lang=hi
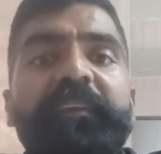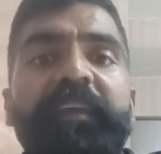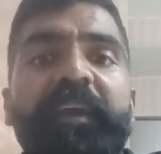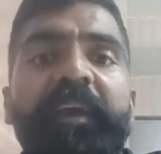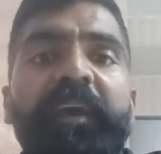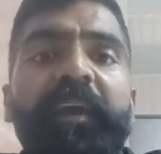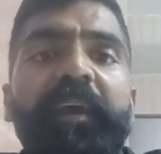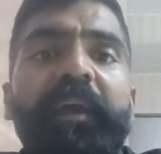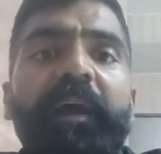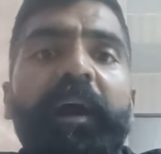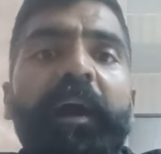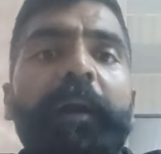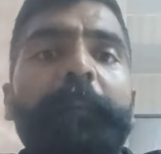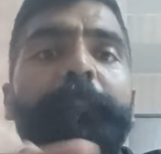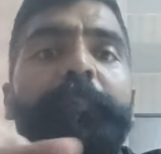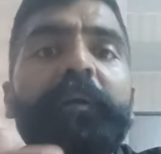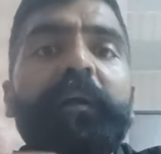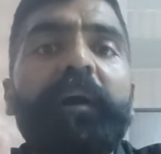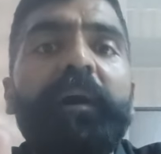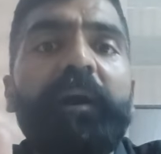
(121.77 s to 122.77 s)
यह
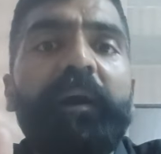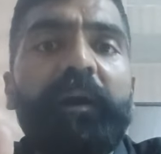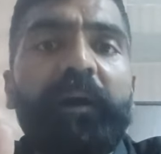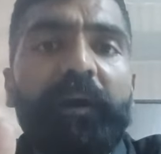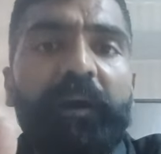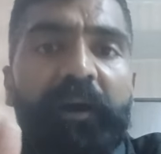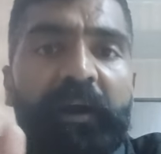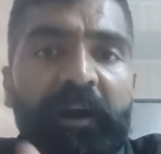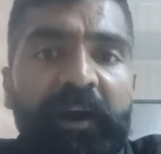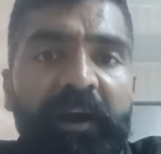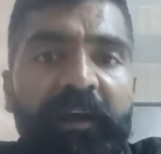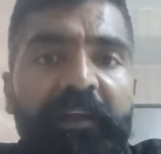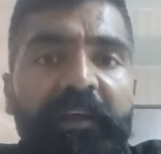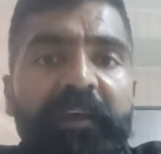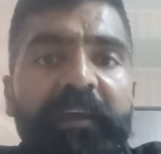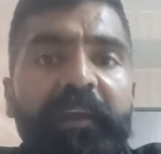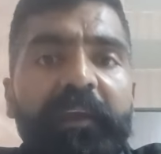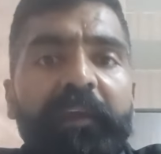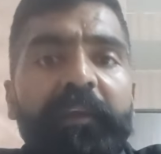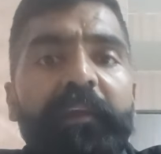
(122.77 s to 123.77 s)
आपका हक
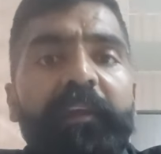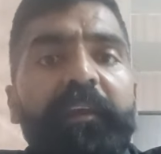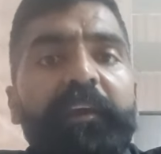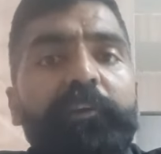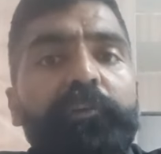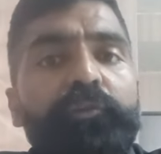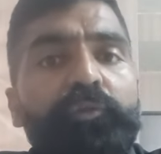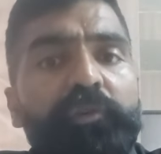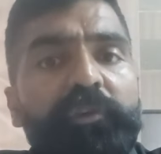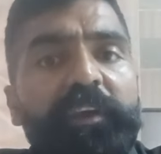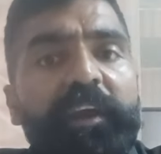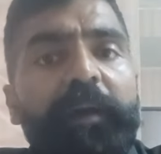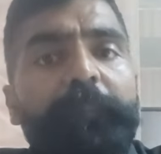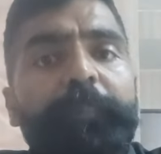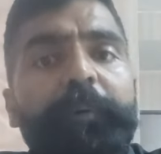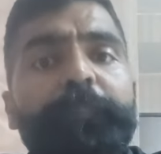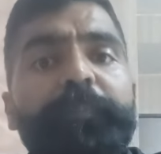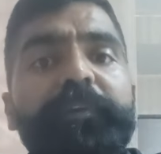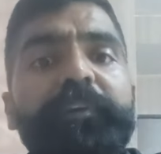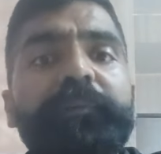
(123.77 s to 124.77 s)
है क्योंकि
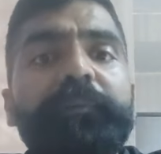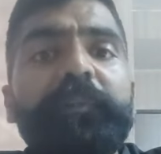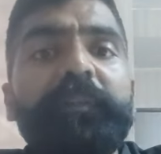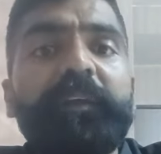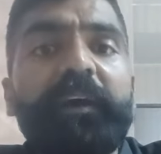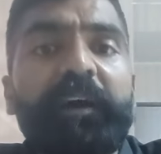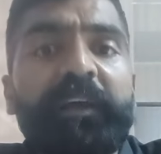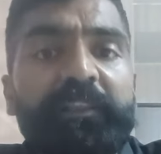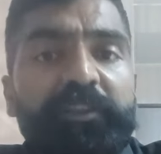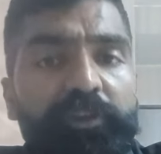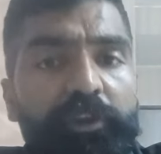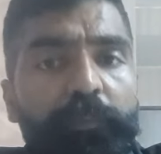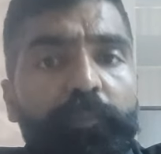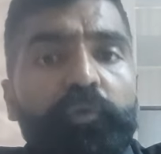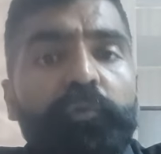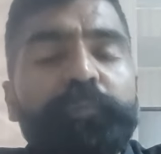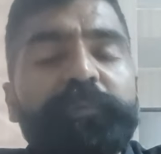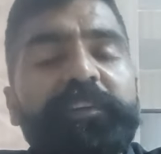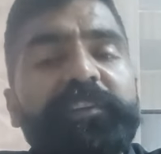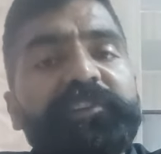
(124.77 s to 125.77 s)
आप अपनी अंतिम
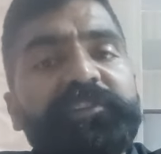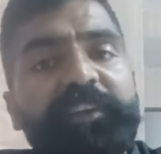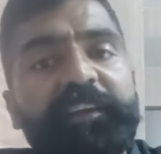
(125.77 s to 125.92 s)
रूप से